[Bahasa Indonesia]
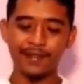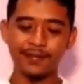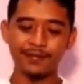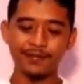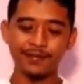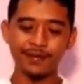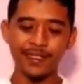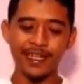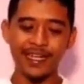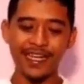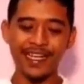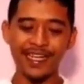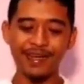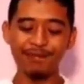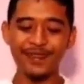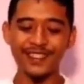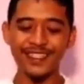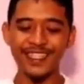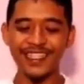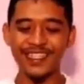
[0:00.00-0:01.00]
Mm-hmm.
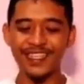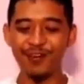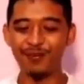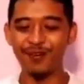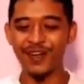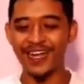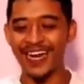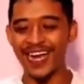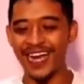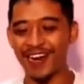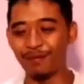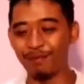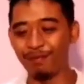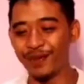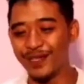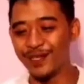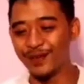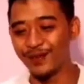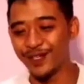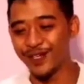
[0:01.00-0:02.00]
Kayak misalnya ular
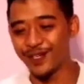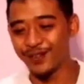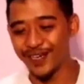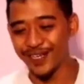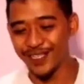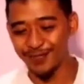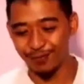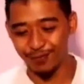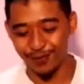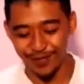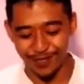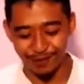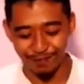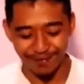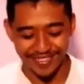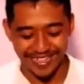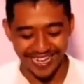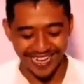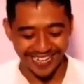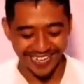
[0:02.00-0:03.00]
albino itu kan sebetulnya
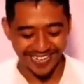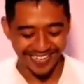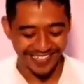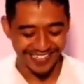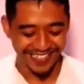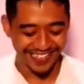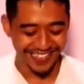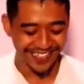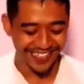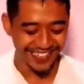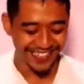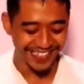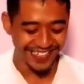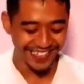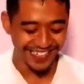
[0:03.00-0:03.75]
penyakit,